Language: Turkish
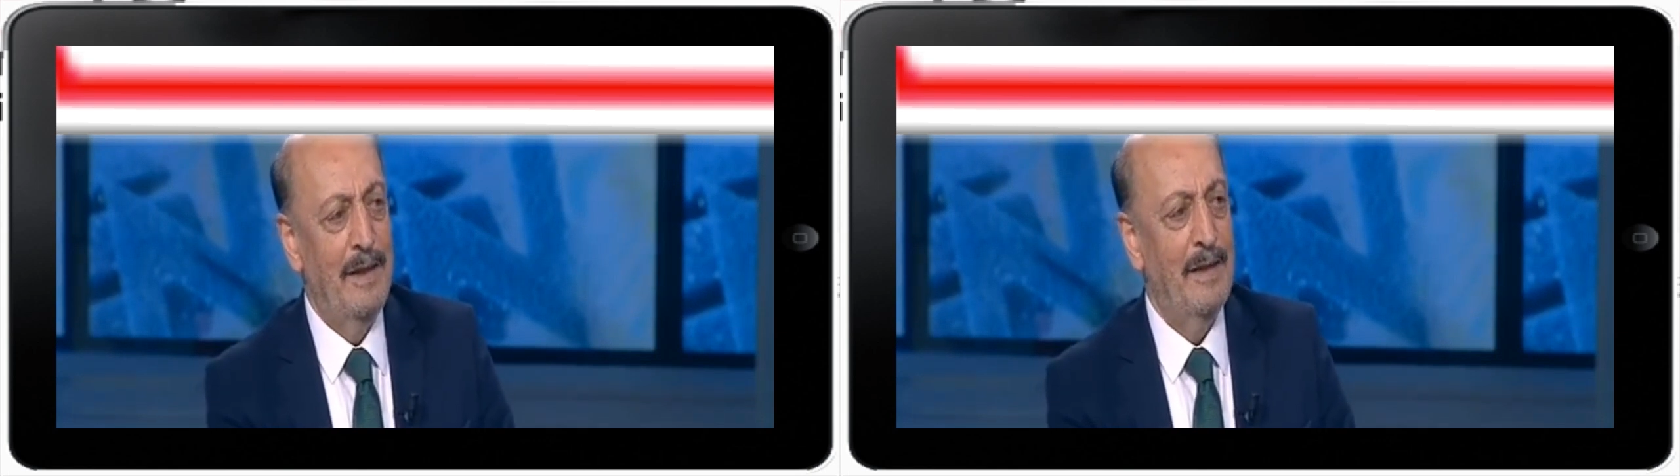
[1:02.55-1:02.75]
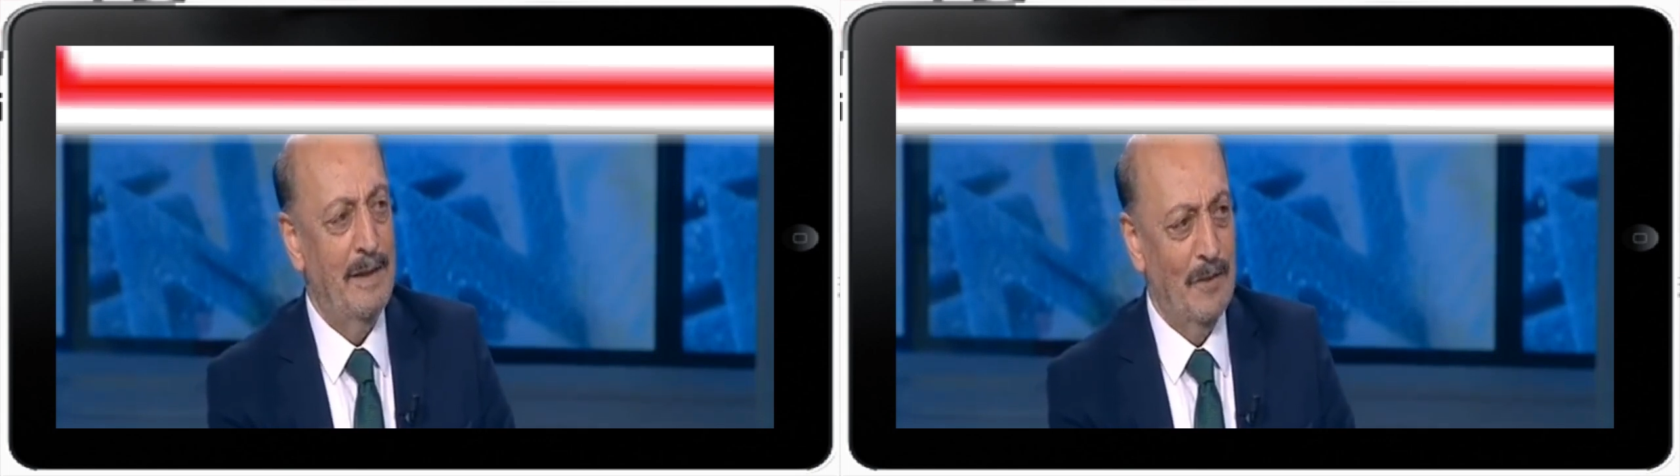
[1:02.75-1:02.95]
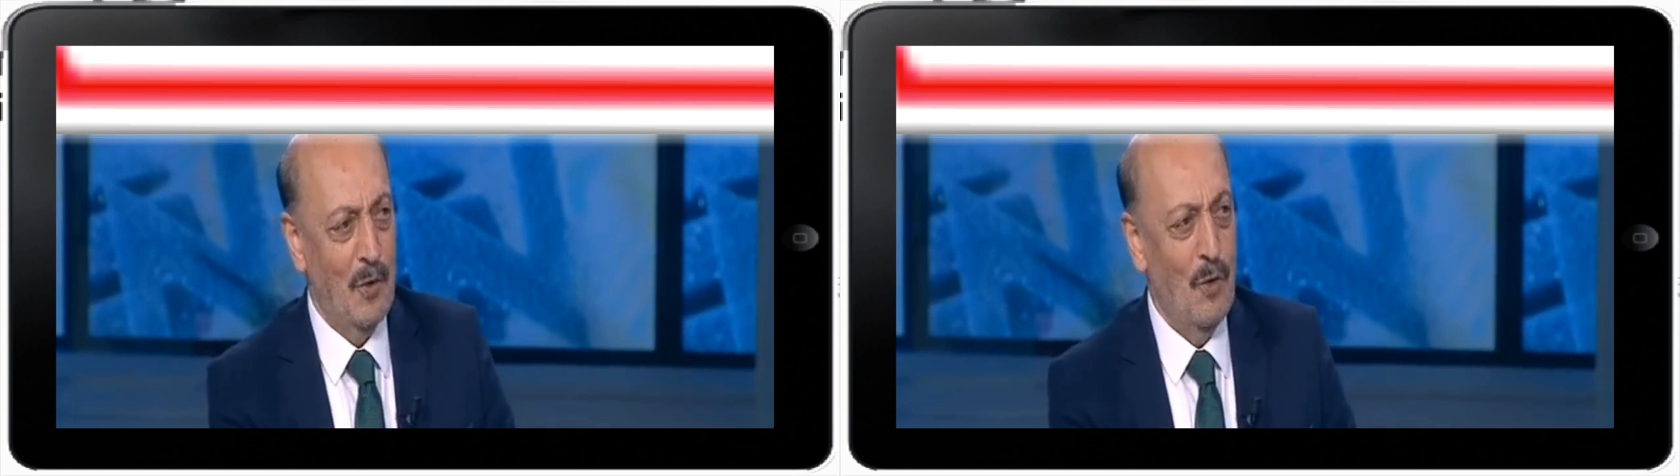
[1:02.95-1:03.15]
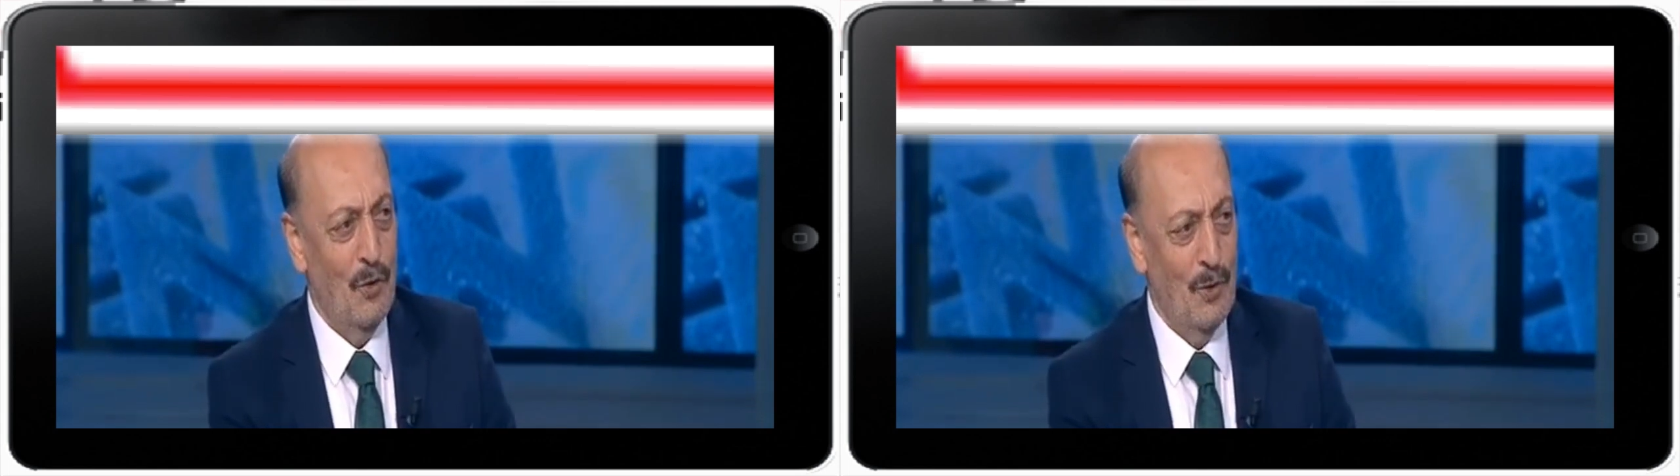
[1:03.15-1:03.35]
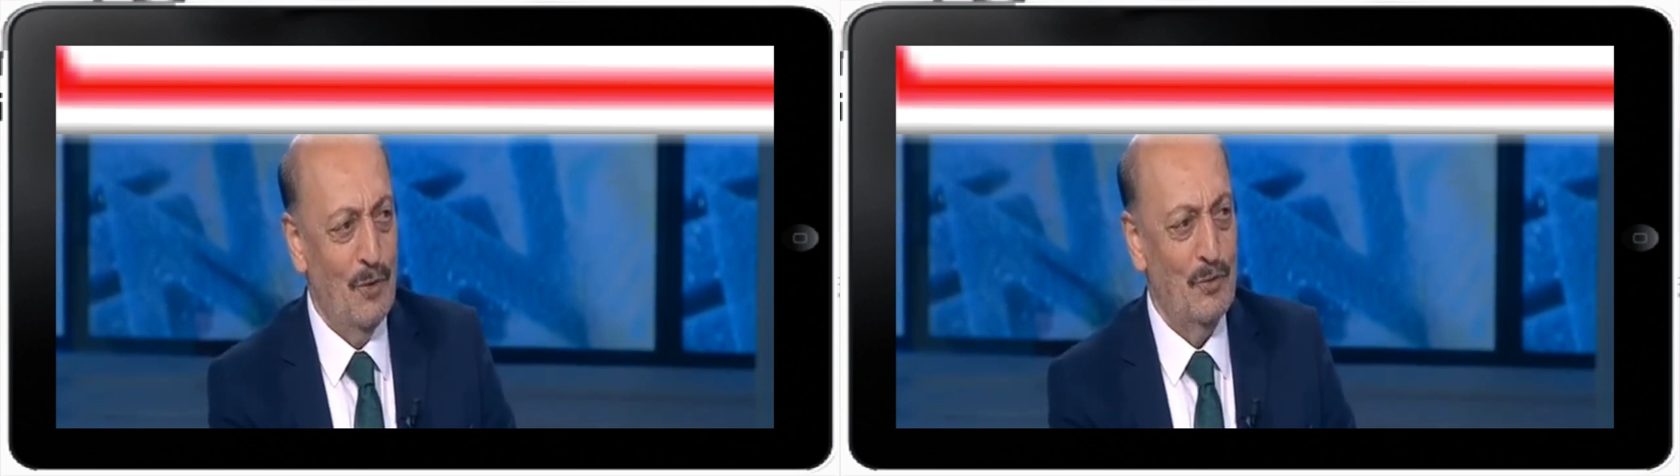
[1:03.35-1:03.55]
E,
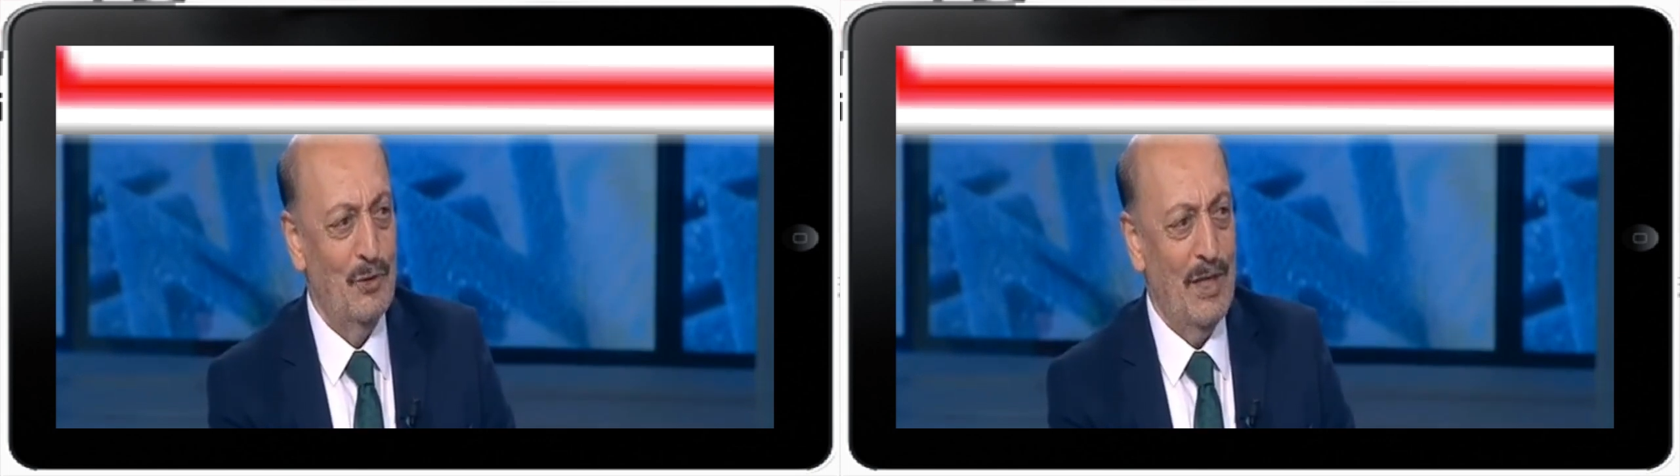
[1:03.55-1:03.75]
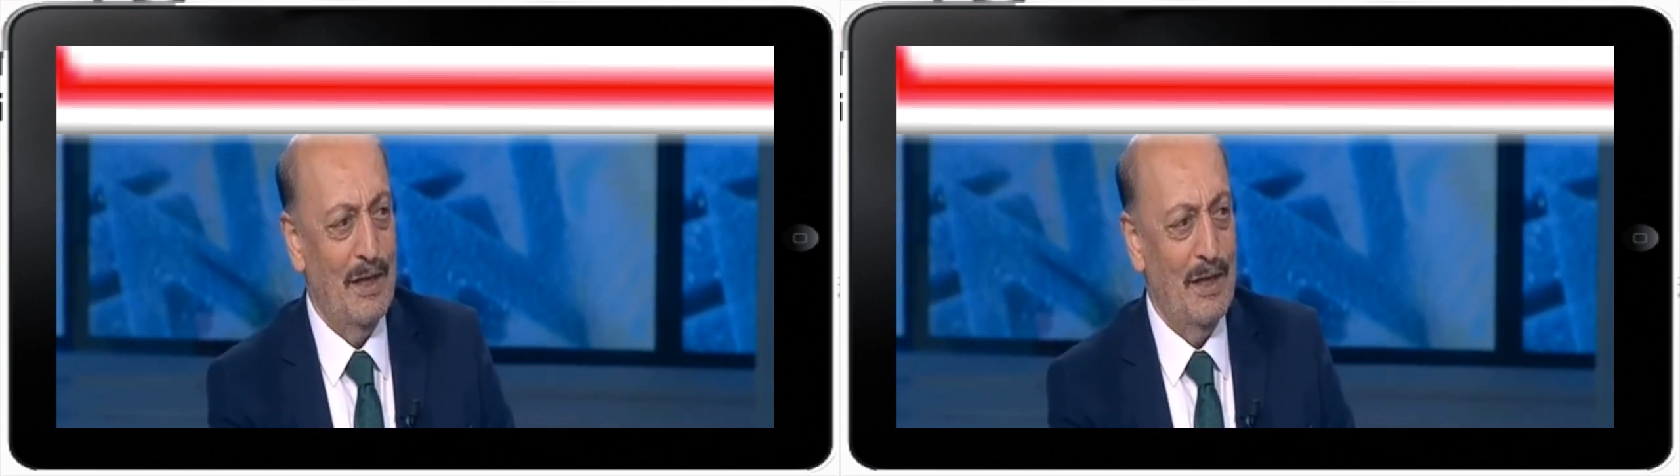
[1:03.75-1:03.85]
o önümüzde